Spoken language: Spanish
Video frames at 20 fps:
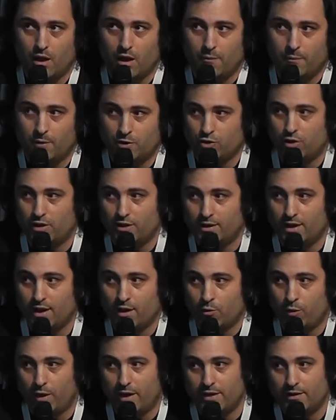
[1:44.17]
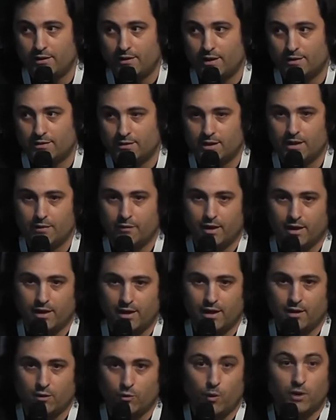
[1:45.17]
mayorista es 40, así que van a
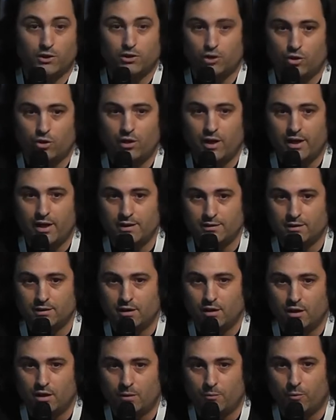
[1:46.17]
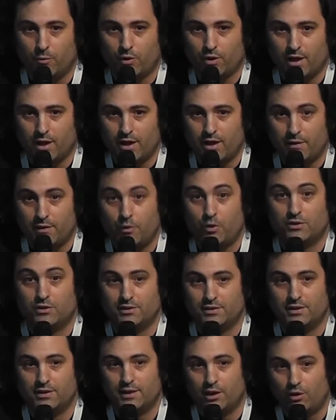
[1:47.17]
ganar 4 dólares por cada libro de
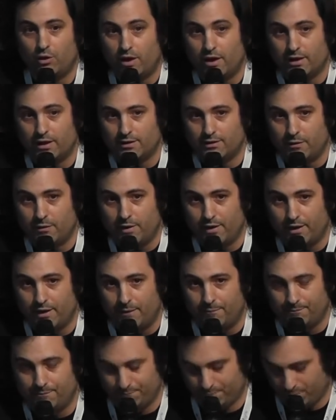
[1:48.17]
60 dólares que se vendan.